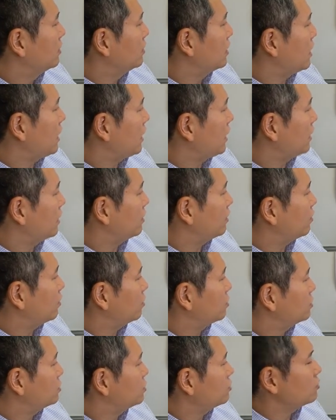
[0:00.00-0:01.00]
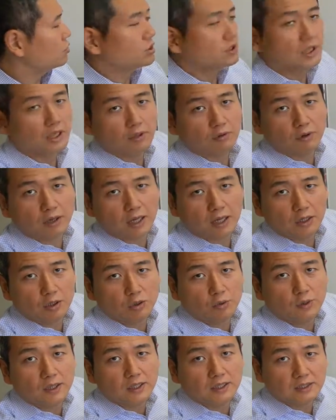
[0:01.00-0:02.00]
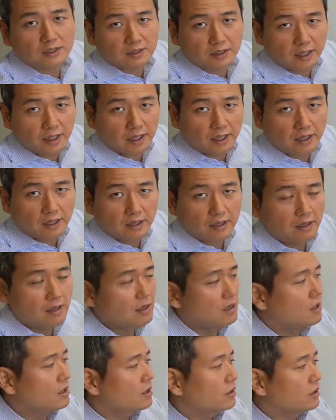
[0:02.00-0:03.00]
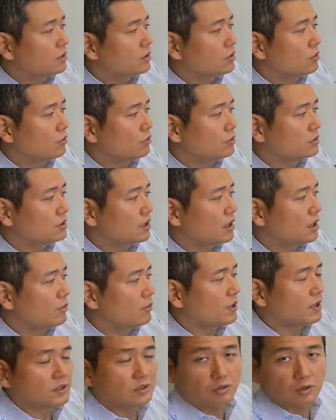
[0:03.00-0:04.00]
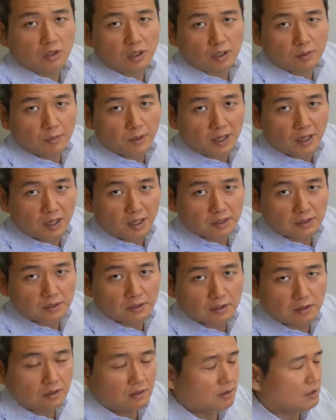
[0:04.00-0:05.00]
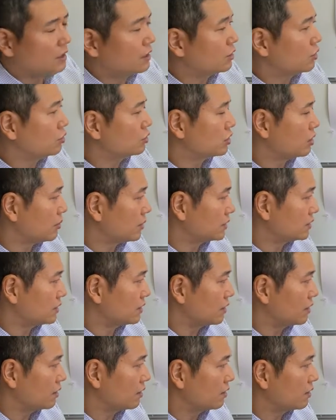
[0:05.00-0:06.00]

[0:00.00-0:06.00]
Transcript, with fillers: はい。こっちの下の過料はですね、行政罰と言います何行政罰って